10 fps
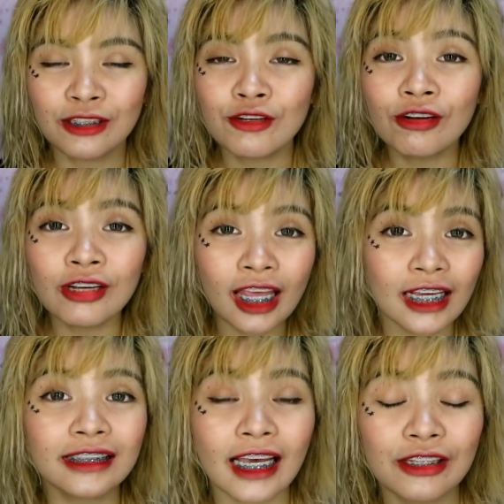Siguro
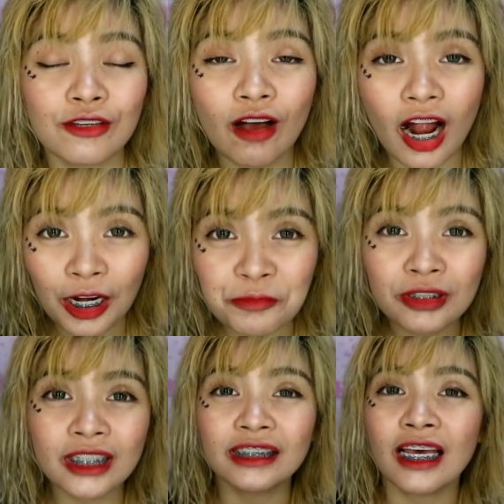na-excite yung
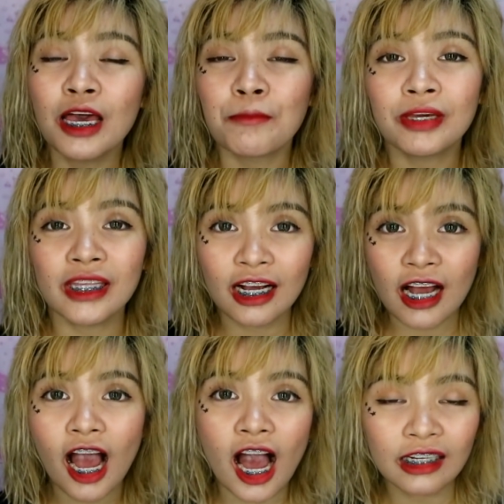armies,
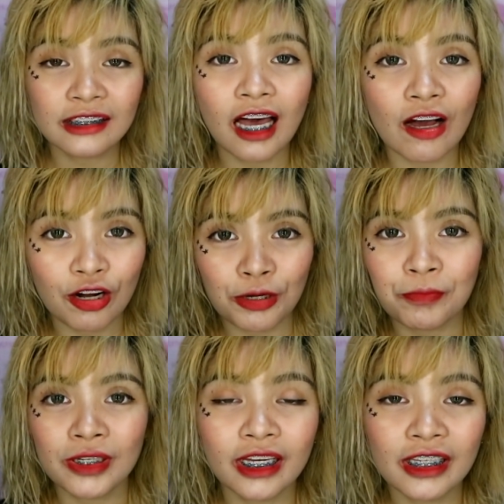pinag-hug daw or
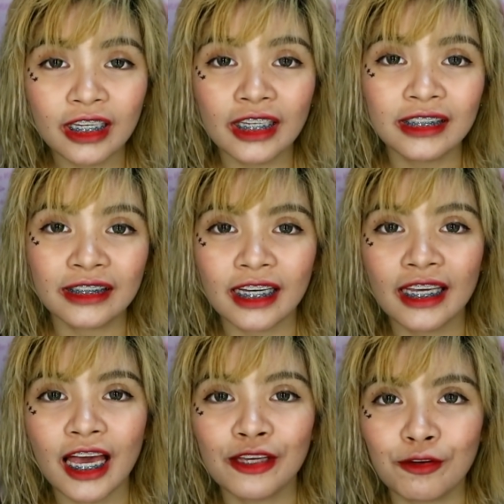pinagkikis
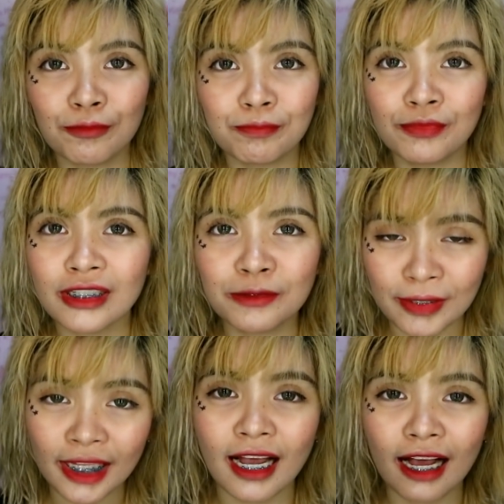kaya yun. Tapos
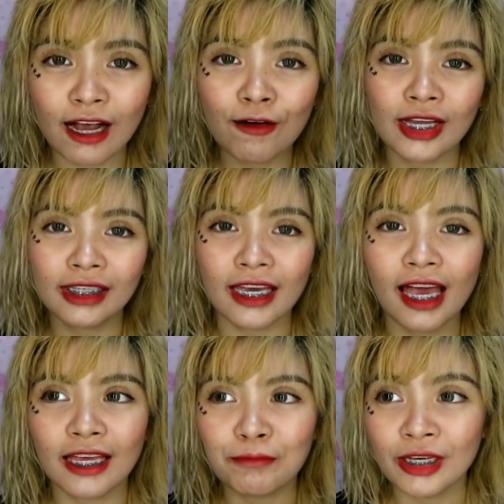pinag-agawan
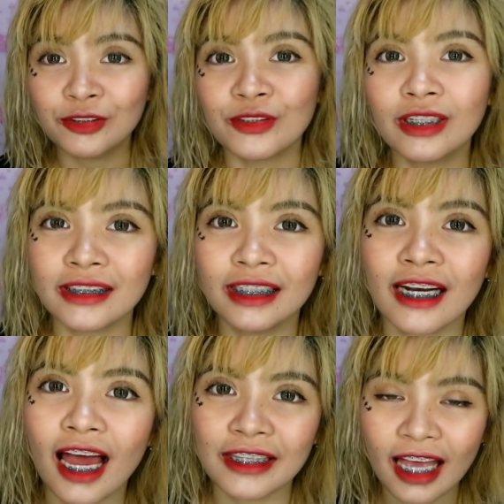kaya medyo
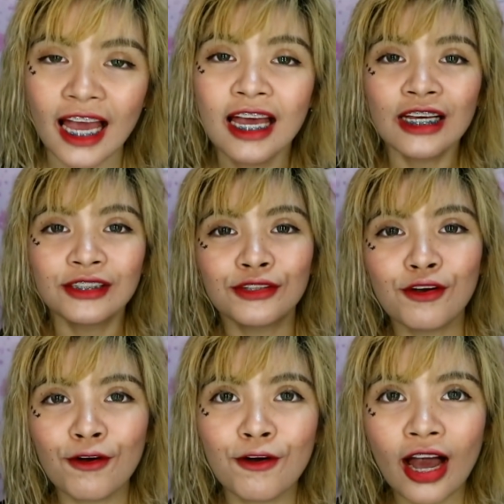nasira na. So,
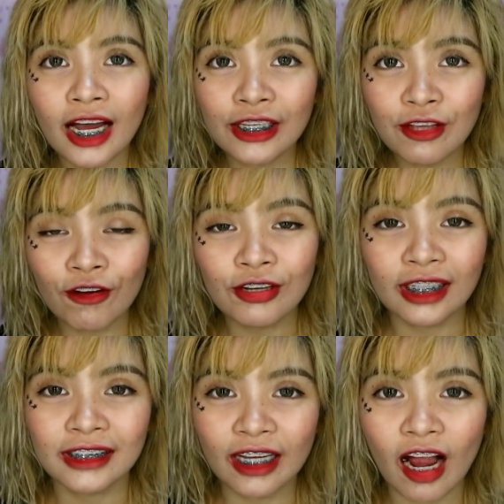ang kinuha ko
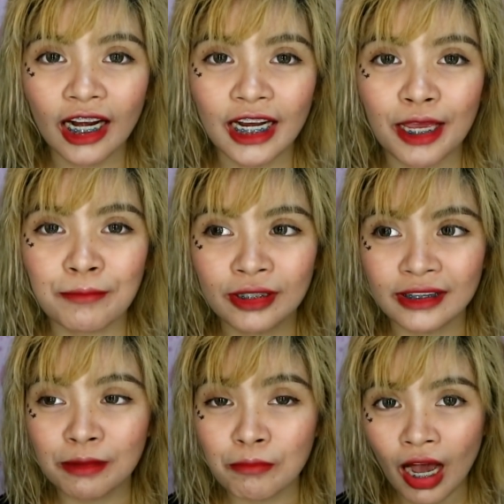na si RM
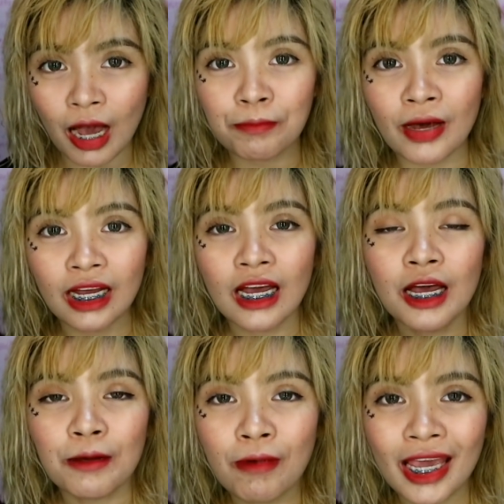kasi baka pag
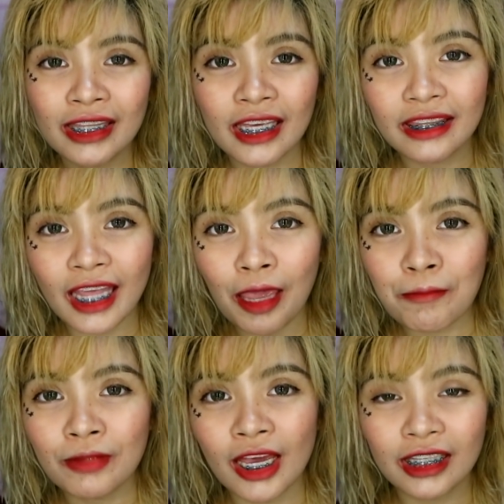by the
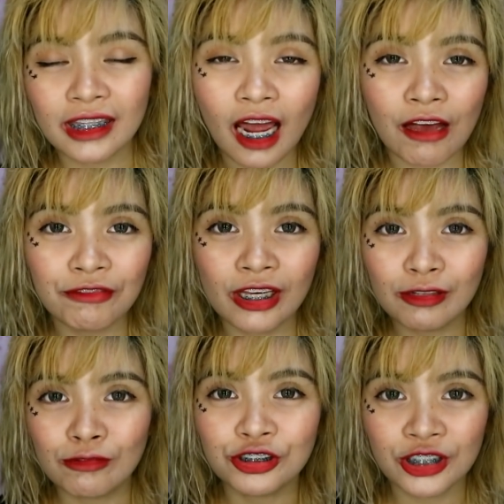time na i-travel
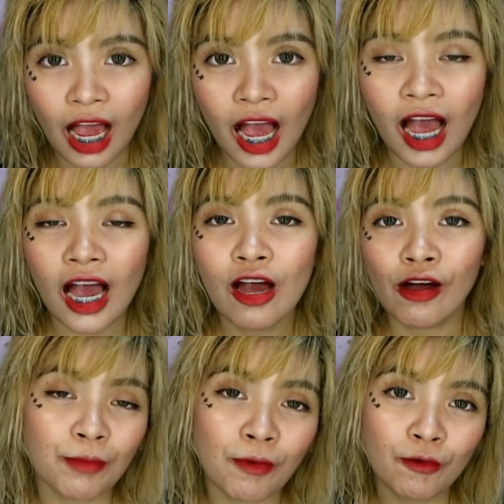ko siya,
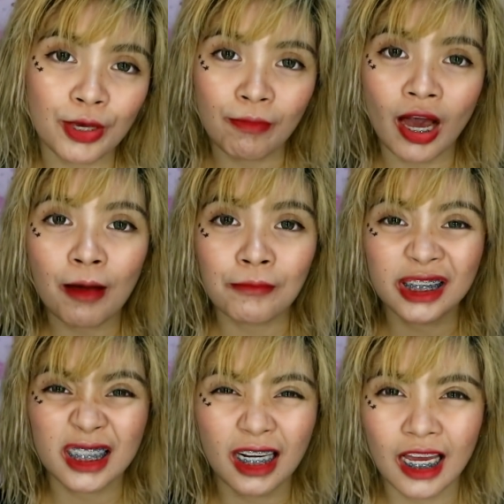pauwi, baka
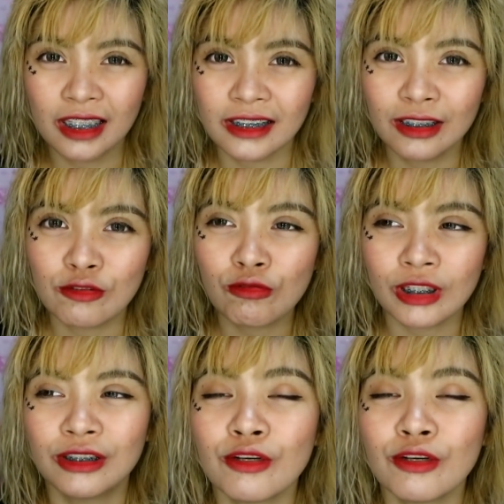masira na si Cookie.